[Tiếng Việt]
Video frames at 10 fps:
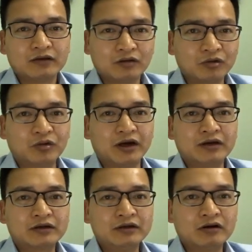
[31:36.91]
độ tuổi
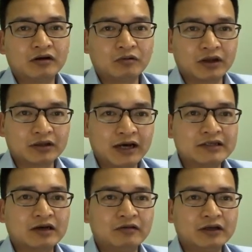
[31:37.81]
cứ cho là khoảng từ
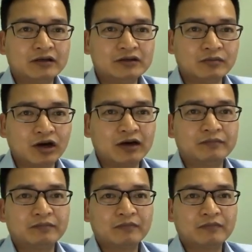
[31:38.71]
26 đến dưới 45